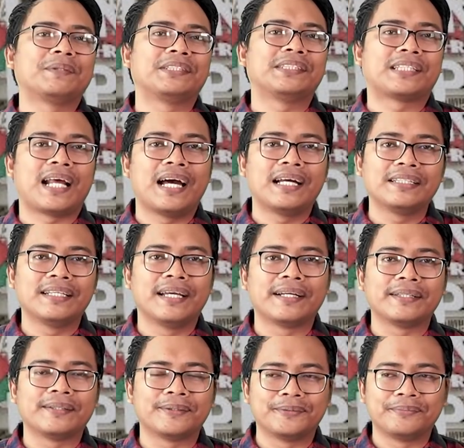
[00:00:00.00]
pencitraannya
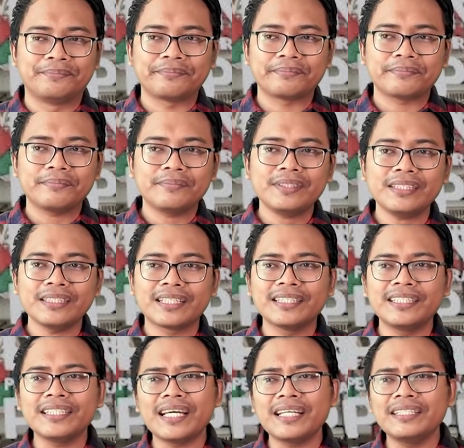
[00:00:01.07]
gitu.
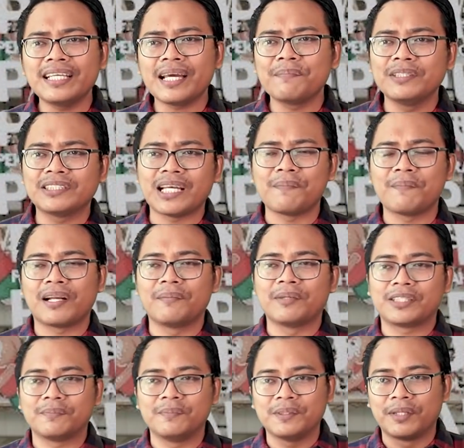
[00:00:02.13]
Ketika dia bisa
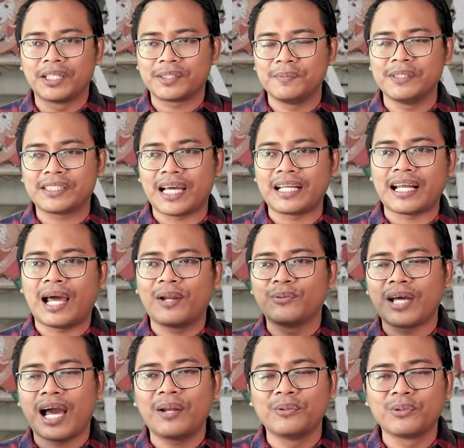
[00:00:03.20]
meresmikan
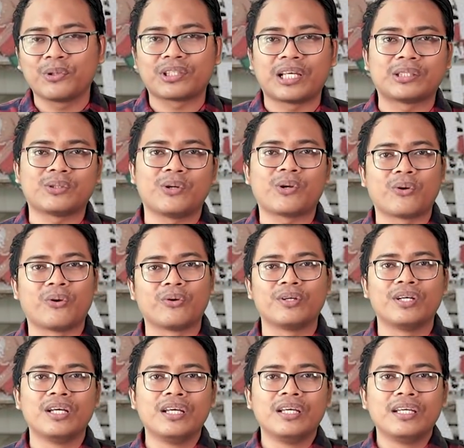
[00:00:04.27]
alun-alun kota
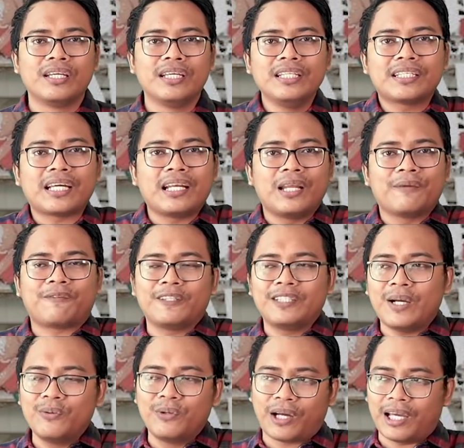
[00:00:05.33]
Sorong, ini kan
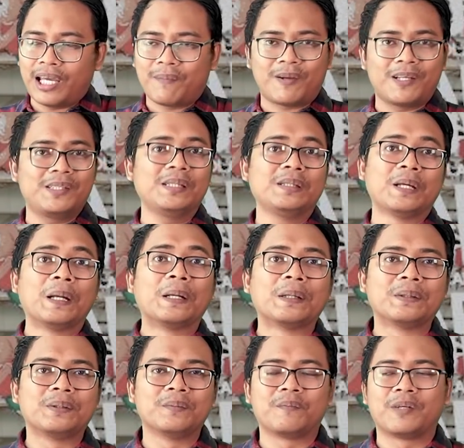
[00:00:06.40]
levelnya udah kayak presiden
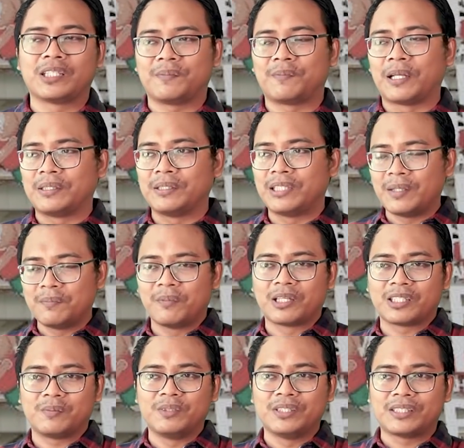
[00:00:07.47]
gitu. Presiden
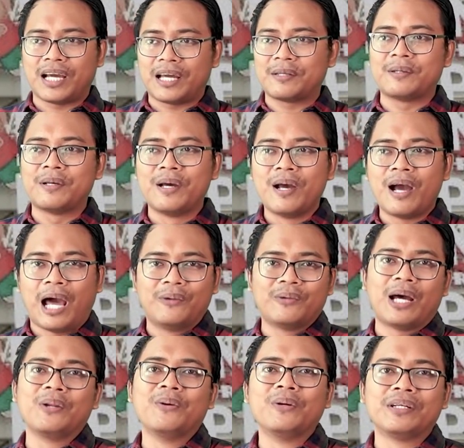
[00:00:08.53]
meresmikan
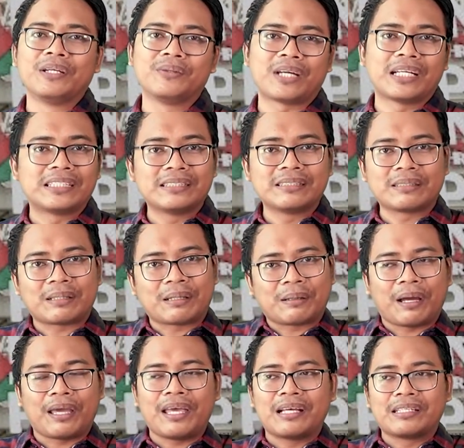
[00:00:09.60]
alun-alun gitu kan
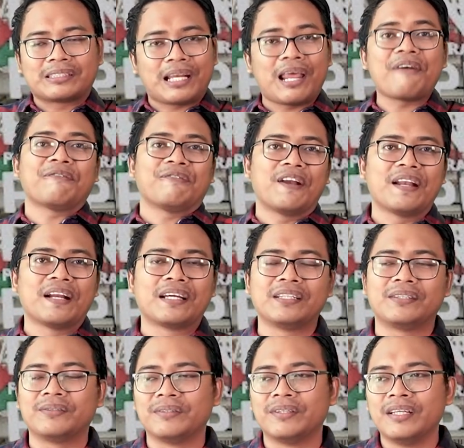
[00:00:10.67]
kayak selevel
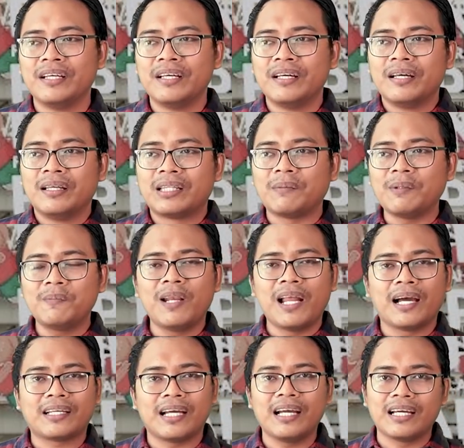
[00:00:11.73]
gitu. Tapi
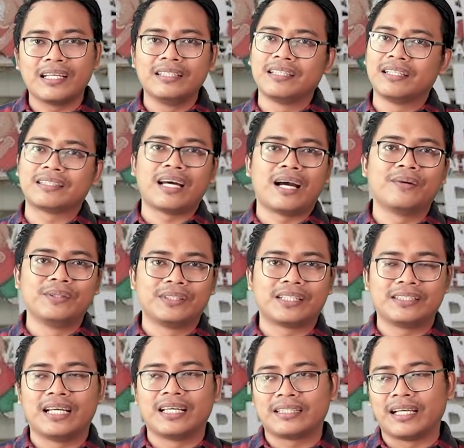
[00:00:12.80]
belakangan diketahui
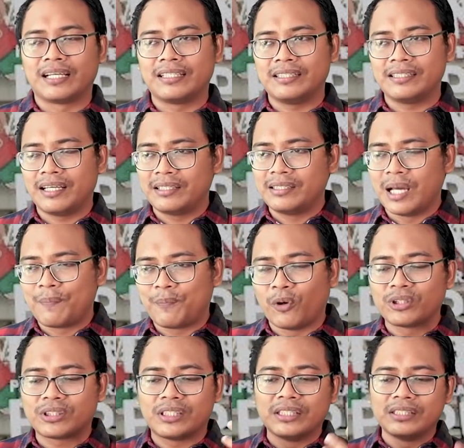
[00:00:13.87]
ternyata ketika dia
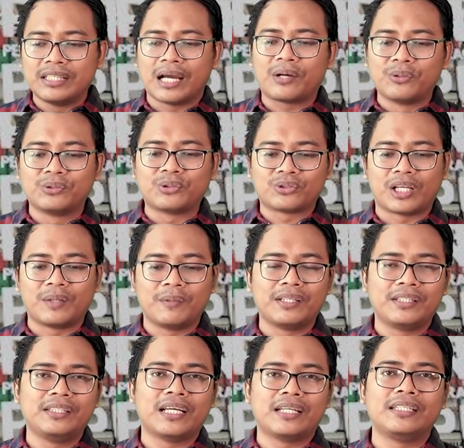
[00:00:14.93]
posting di akun sosial
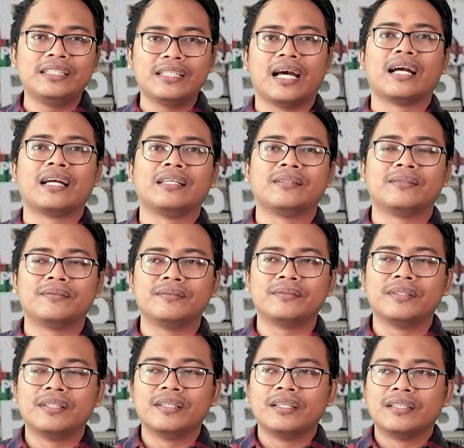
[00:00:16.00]
media dia gitu,
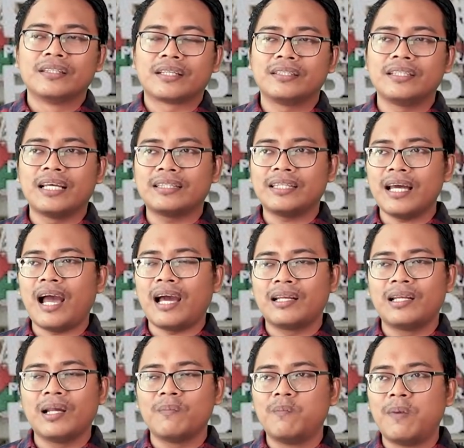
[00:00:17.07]
ternyata
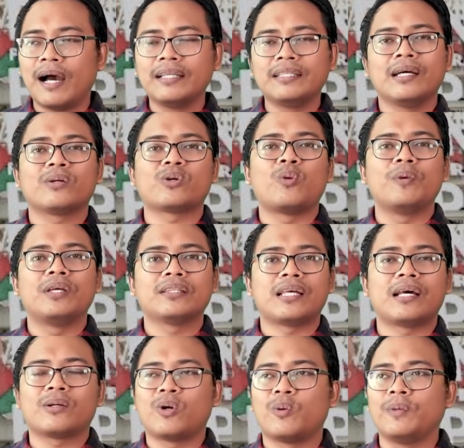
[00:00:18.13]
ada banyak
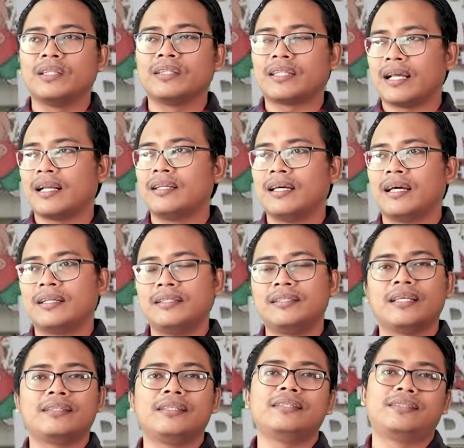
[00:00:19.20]
komentar-komentar dari
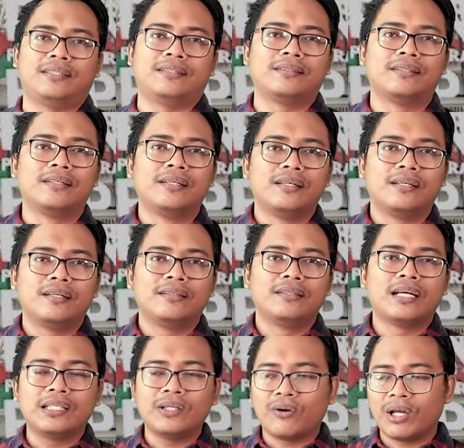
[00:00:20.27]
netizen,
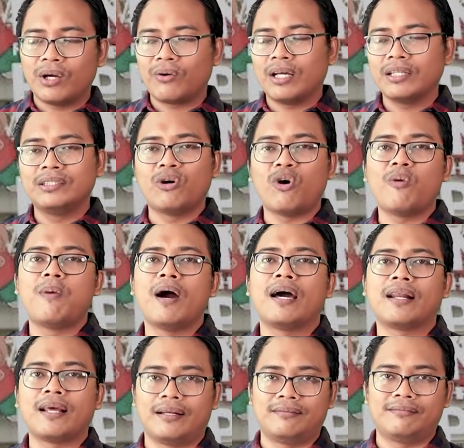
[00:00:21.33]
dari orang-orang Jawa
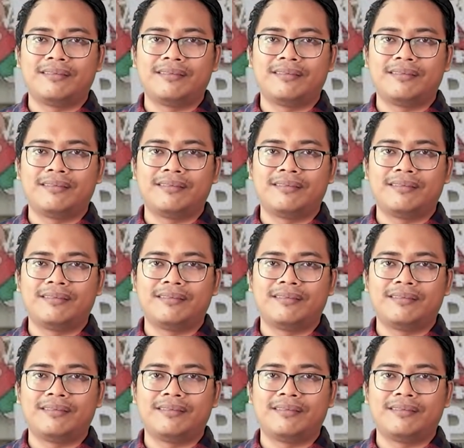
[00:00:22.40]
Barat.